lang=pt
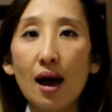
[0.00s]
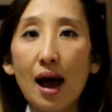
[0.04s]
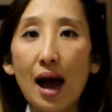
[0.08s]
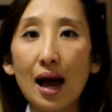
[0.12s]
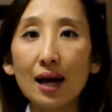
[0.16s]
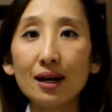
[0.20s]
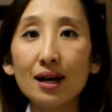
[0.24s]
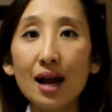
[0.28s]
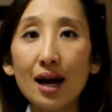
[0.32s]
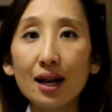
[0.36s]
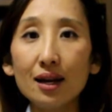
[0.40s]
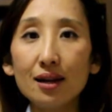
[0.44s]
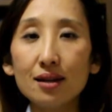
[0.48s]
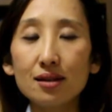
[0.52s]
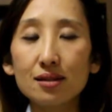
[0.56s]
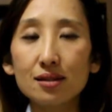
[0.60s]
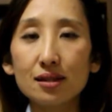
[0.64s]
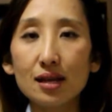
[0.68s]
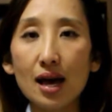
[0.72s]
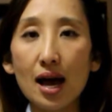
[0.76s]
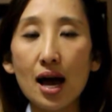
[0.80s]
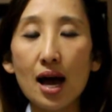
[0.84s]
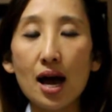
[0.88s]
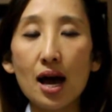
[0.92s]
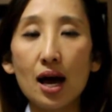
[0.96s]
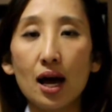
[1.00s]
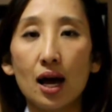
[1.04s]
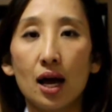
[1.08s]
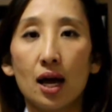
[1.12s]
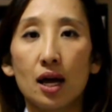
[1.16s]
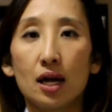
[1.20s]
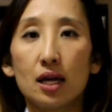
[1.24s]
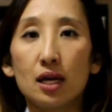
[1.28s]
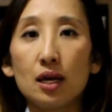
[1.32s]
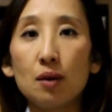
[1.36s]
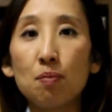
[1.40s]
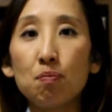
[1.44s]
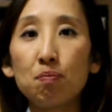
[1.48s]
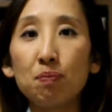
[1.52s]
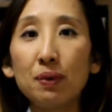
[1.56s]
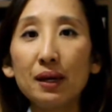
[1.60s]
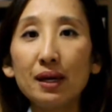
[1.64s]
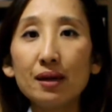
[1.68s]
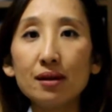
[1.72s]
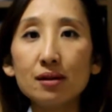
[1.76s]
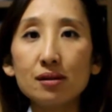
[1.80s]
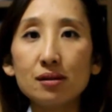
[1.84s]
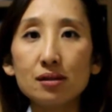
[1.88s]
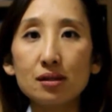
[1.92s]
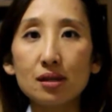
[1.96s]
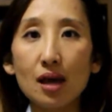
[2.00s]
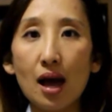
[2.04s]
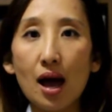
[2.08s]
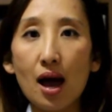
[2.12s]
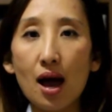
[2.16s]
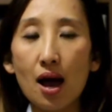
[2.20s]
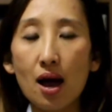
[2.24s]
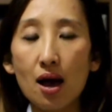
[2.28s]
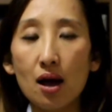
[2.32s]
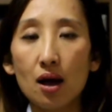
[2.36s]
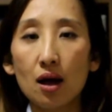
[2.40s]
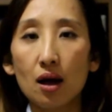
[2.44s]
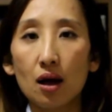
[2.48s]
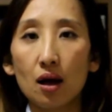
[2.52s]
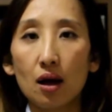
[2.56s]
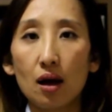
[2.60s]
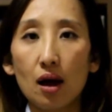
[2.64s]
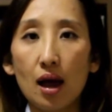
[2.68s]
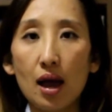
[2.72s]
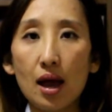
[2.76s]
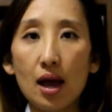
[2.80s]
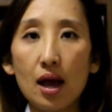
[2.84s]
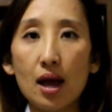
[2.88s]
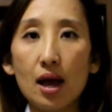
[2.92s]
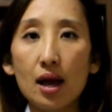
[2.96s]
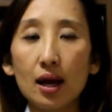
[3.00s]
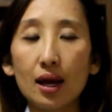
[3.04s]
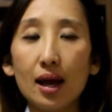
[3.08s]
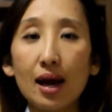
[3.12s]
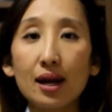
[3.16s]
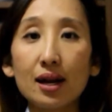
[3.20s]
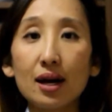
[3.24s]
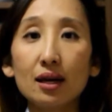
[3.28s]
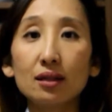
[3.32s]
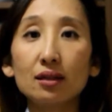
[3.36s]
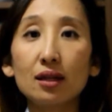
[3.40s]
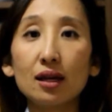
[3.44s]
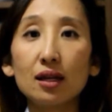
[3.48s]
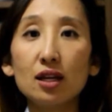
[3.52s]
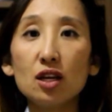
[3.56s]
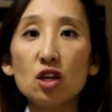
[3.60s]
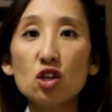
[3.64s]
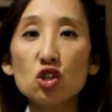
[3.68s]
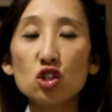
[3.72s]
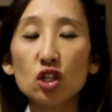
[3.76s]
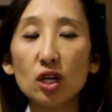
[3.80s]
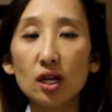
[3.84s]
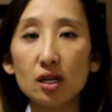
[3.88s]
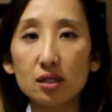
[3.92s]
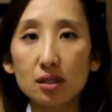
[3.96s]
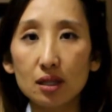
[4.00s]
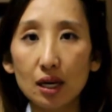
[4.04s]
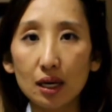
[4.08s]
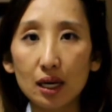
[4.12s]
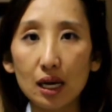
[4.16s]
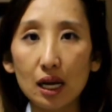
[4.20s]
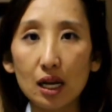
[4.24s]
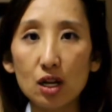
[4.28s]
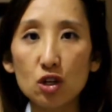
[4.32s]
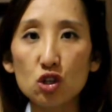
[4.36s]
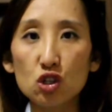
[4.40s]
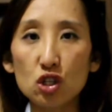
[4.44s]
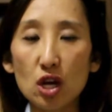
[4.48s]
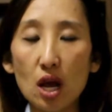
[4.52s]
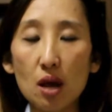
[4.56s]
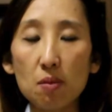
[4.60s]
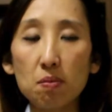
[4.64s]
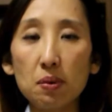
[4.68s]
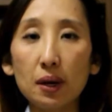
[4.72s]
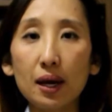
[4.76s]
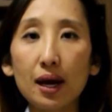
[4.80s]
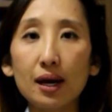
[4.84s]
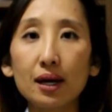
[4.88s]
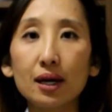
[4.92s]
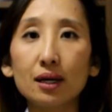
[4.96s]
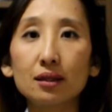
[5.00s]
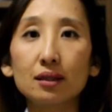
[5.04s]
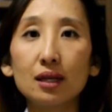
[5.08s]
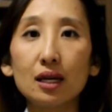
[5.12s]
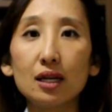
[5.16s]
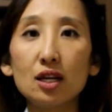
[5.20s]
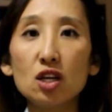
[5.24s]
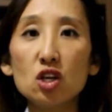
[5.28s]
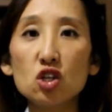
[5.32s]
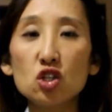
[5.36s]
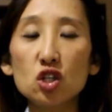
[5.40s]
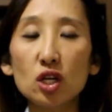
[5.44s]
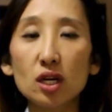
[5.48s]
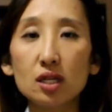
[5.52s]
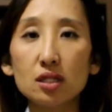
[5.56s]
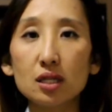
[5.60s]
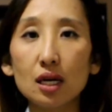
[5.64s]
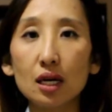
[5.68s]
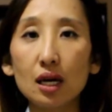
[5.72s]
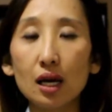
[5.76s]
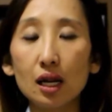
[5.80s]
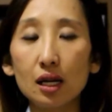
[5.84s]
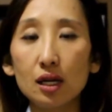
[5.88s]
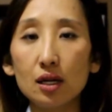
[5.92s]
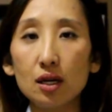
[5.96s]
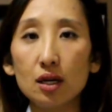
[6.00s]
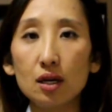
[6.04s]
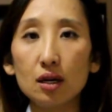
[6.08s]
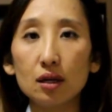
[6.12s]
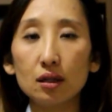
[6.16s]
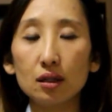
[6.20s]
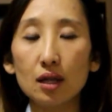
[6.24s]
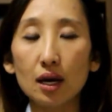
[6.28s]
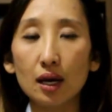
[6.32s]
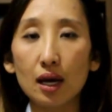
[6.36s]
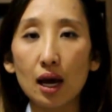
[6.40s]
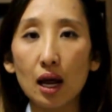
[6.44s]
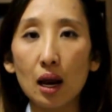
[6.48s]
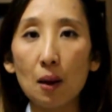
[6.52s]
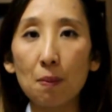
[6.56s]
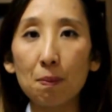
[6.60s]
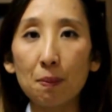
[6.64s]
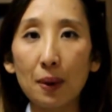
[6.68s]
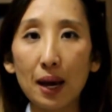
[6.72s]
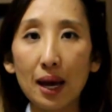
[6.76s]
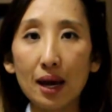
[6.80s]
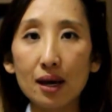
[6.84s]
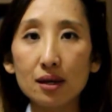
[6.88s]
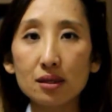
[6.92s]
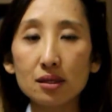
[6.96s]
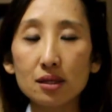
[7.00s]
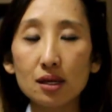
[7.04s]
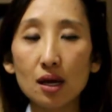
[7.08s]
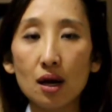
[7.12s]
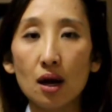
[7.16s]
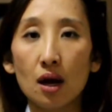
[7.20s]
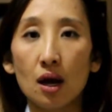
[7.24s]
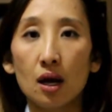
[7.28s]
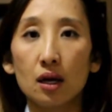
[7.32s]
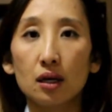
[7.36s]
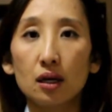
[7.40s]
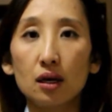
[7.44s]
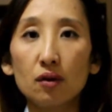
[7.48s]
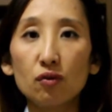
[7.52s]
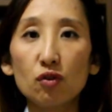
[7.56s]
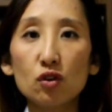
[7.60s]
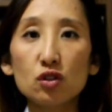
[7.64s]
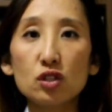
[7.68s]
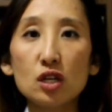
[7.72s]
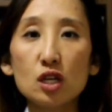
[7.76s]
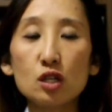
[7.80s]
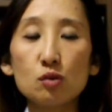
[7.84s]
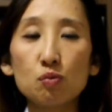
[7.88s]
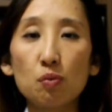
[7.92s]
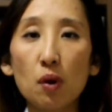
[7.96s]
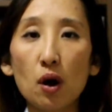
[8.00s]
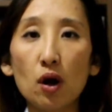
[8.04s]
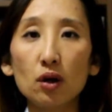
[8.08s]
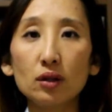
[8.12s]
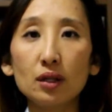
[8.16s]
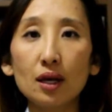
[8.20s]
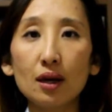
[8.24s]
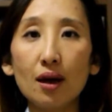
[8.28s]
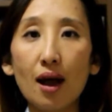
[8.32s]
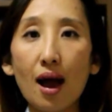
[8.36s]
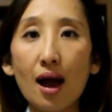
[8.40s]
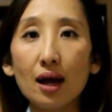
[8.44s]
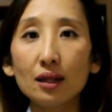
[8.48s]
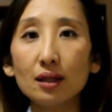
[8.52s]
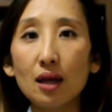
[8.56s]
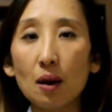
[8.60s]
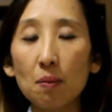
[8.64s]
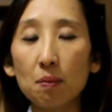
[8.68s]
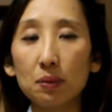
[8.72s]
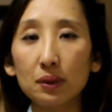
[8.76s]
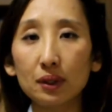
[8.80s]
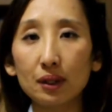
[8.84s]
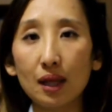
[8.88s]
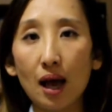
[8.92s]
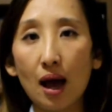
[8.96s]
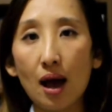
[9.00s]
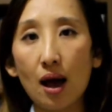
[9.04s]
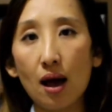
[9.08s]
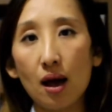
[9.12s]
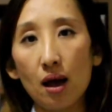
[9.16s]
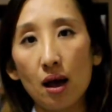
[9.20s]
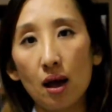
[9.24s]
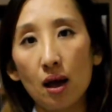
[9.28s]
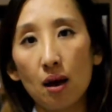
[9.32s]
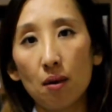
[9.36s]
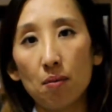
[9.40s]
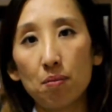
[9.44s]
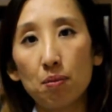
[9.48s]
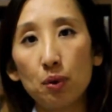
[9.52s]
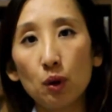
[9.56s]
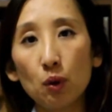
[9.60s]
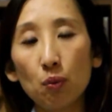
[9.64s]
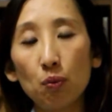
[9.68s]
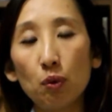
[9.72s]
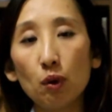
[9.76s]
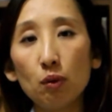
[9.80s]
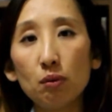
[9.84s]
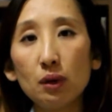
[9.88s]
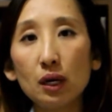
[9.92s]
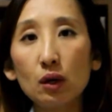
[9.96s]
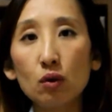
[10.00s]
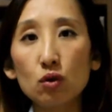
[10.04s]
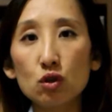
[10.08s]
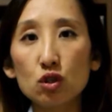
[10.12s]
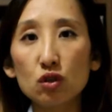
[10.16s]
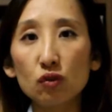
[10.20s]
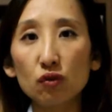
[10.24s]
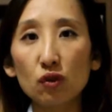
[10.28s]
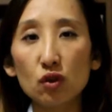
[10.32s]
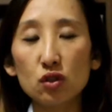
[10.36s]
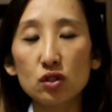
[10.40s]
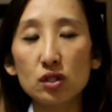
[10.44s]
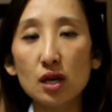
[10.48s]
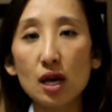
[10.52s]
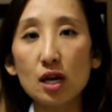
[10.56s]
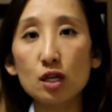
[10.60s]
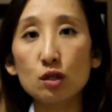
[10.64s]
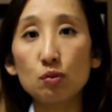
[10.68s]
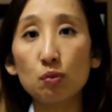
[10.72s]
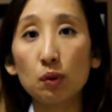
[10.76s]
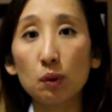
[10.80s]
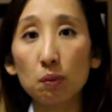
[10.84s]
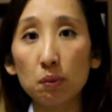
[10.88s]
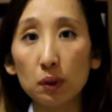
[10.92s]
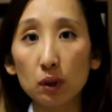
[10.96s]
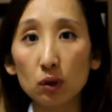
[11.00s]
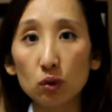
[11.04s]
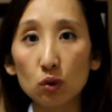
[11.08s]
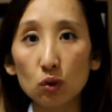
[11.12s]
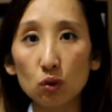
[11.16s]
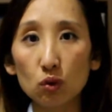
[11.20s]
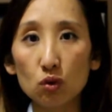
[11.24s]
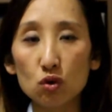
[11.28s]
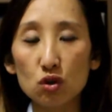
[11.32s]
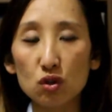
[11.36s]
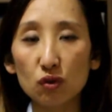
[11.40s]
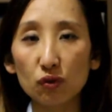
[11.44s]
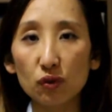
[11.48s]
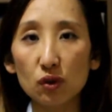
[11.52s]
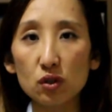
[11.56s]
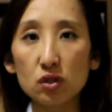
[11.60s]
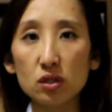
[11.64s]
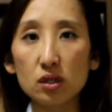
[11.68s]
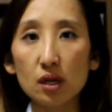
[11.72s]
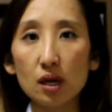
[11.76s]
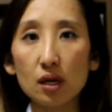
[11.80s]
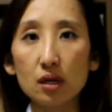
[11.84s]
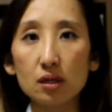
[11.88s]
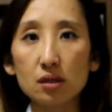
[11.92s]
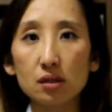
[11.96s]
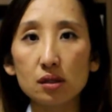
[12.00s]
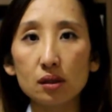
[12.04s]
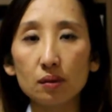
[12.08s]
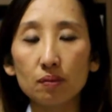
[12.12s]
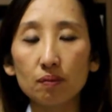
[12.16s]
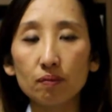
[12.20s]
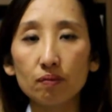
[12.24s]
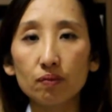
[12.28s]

analisar e pensar é, características daquele shape, características daquele, daquela peça que vocês podem adaptar para o público de vocês, para o produto de vocês.